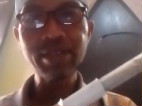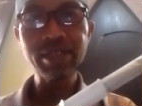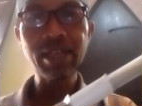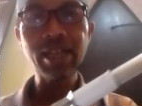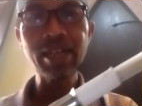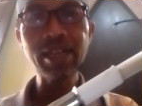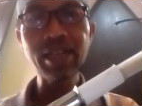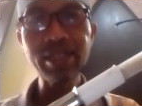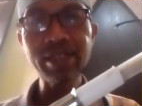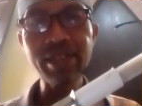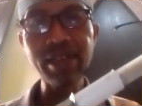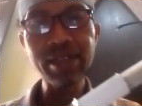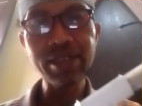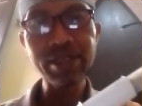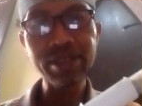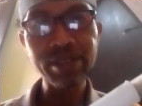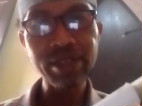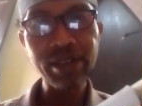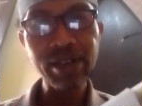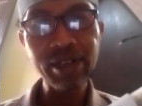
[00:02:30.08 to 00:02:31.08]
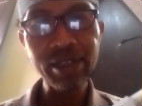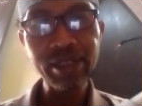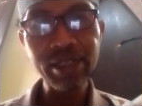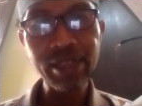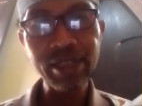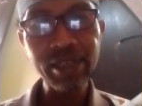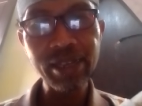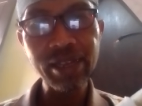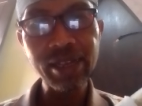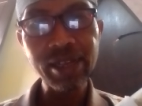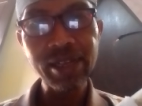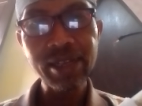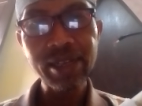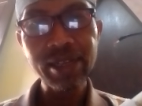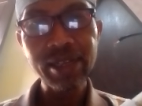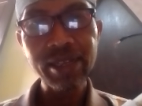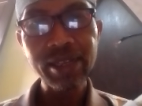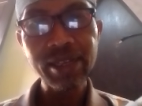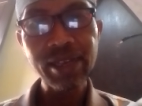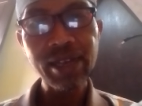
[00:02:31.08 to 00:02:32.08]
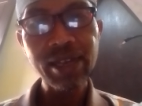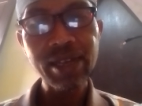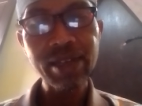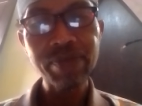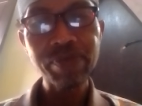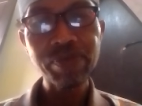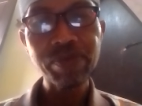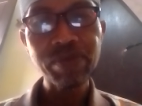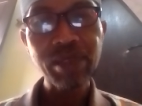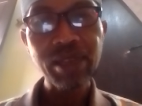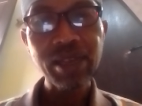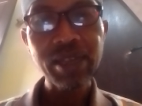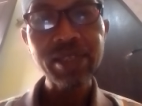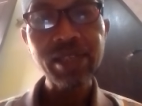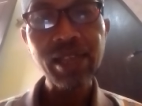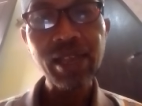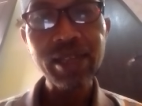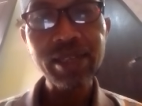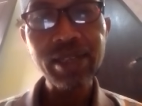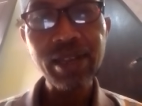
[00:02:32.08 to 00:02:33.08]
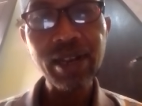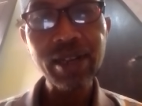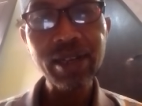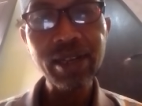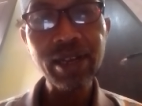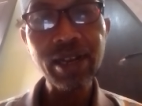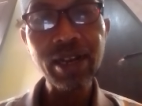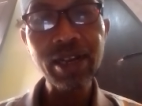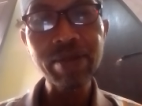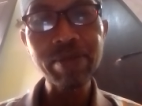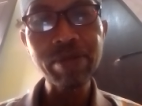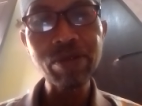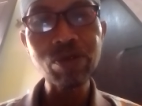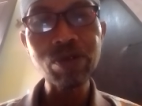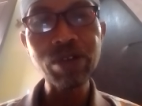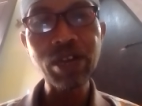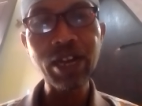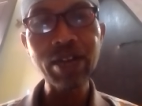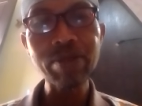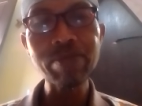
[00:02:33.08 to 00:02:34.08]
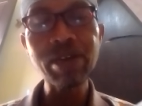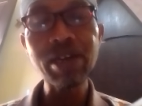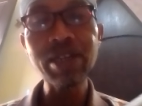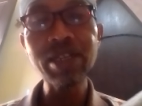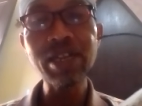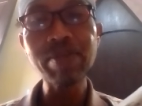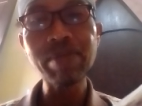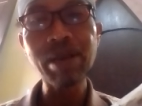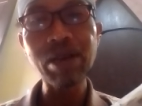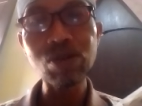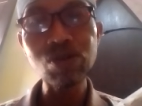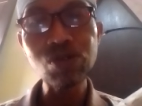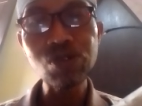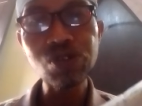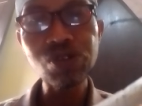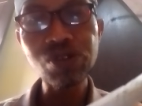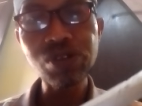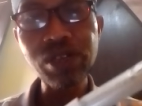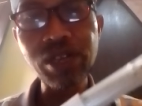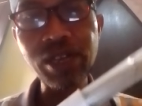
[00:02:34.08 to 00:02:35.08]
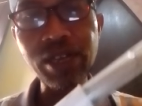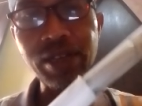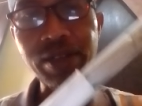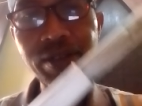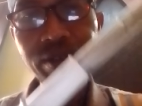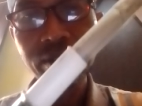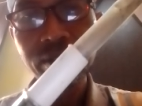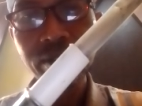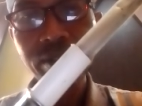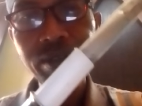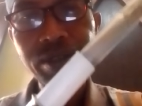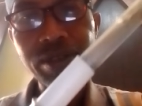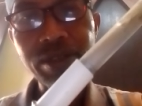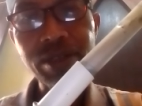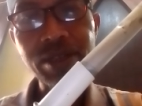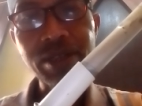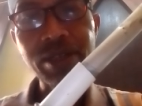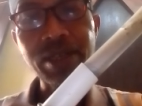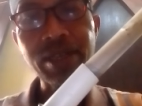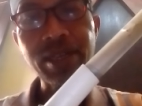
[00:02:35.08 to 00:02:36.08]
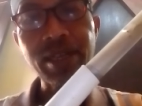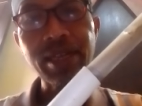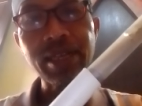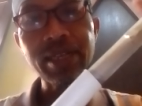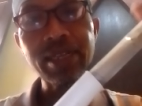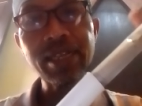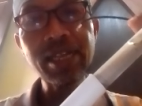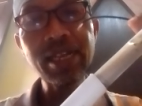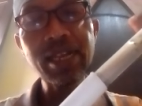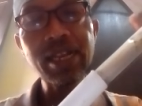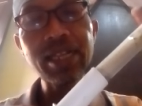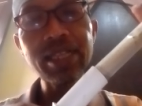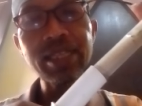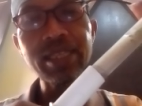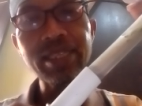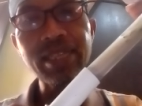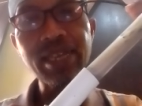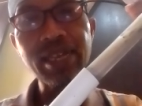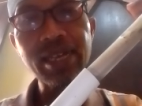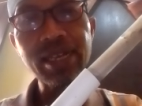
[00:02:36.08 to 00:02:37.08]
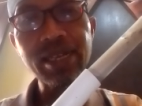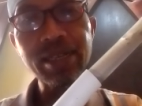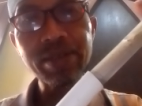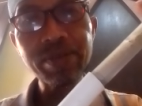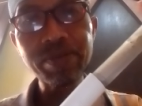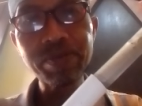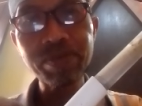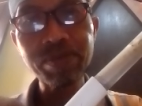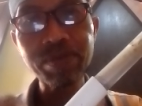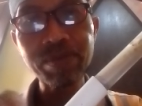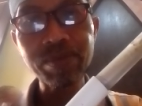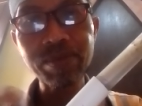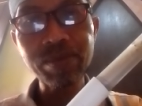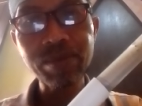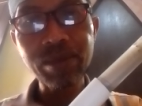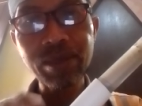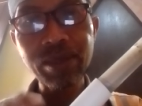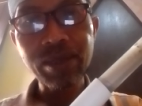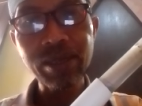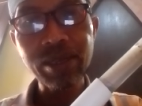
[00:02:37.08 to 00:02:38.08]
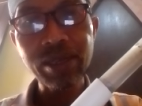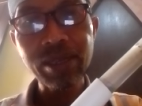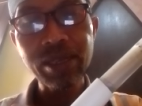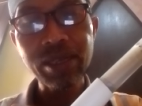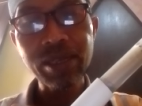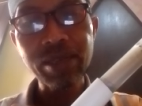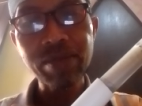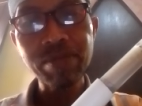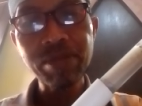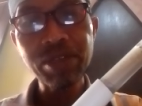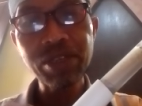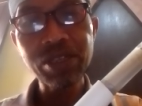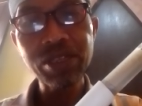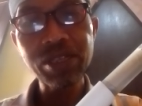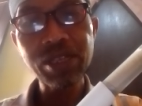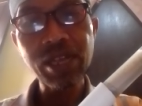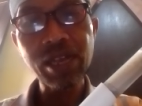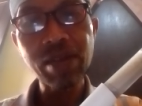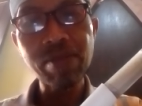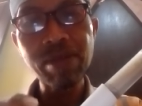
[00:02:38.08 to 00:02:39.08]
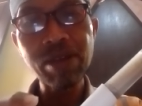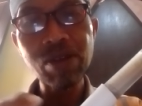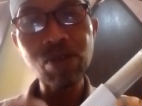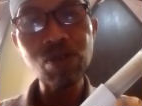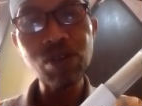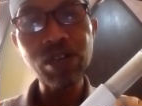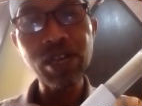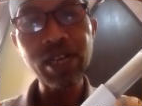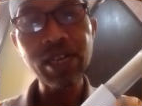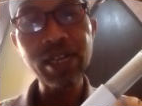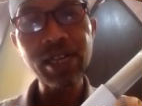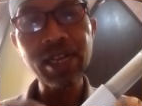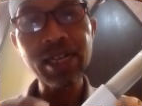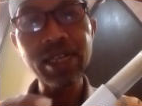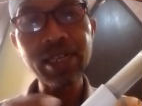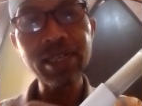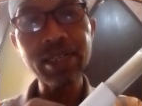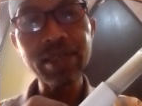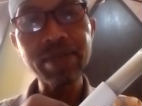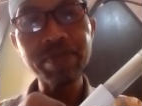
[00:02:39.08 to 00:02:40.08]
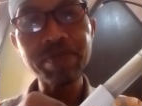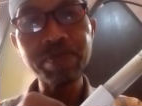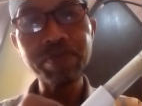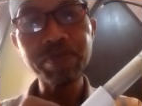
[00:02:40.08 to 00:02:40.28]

Kita lihat guys, lilitannya ya. Saya sarankan Anda menggunakan bahan yang bagus ya. Dililitnya bisa menggunakan